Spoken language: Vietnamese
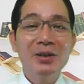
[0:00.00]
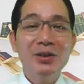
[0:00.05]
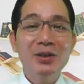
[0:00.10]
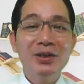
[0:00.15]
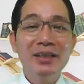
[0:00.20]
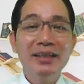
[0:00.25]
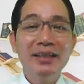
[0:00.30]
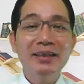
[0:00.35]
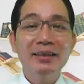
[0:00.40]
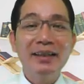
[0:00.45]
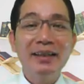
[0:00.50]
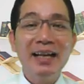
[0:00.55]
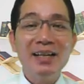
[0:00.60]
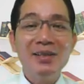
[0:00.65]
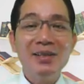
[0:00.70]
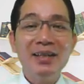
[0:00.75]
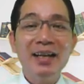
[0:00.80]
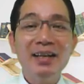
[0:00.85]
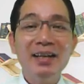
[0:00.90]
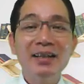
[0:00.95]
xin ta
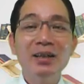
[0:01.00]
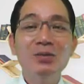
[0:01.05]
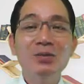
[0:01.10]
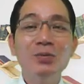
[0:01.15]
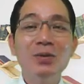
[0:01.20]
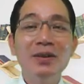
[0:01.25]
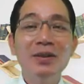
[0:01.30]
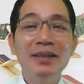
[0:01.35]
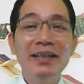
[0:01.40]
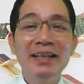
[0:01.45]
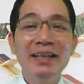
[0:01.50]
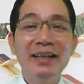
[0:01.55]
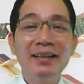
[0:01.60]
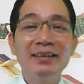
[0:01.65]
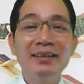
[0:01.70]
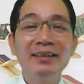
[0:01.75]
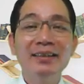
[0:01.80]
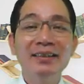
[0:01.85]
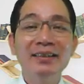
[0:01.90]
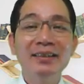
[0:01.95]
gia cân quẩn
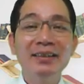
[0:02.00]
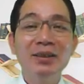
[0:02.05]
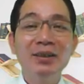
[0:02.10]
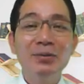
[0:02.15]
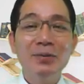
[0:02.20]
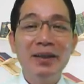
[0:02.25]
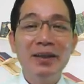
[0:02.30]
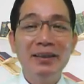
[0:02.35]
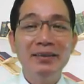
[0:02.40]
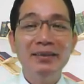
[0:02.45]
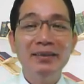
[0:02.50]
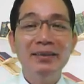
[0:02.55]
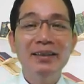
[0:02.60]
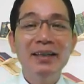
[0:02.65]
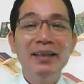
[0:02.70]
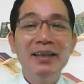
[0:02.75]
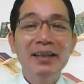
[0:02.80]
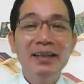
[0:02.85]
niên khơ quẩn